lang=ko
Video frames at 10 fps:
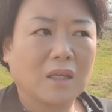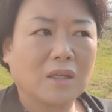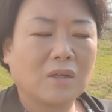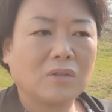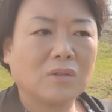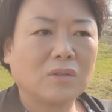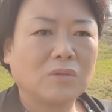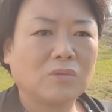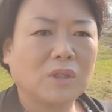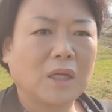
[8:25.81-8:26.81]
이거는
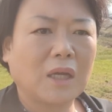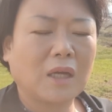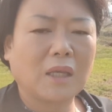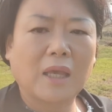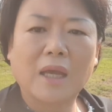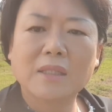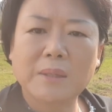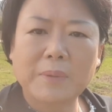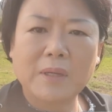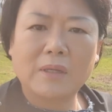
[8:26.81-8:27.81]
우리가 계약
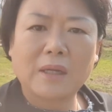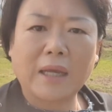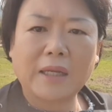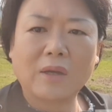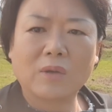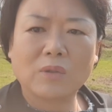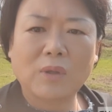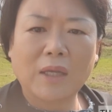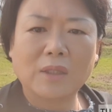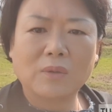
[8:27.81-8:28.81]
재배를 안 한 것도
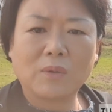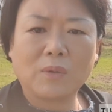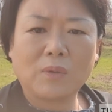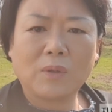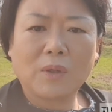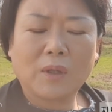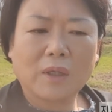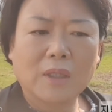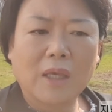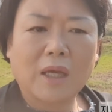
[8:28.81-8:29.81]
아니고
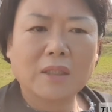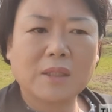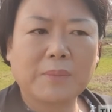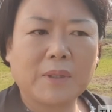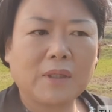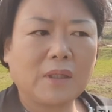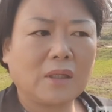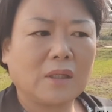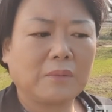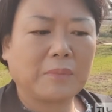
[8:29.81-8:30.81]
계약 재배를
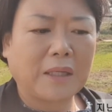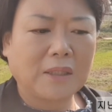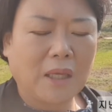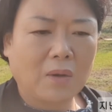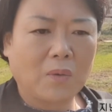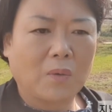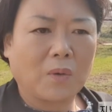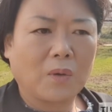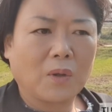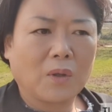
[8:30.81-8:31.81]
많이 했고
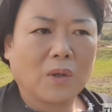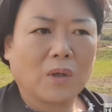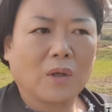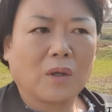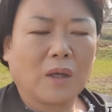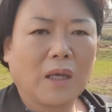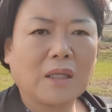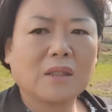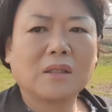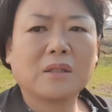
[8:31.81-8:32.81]

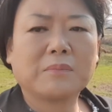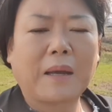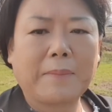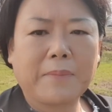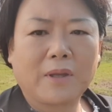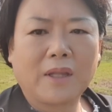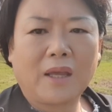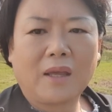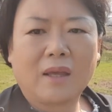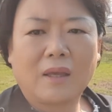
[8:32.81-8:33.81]
했는 반면에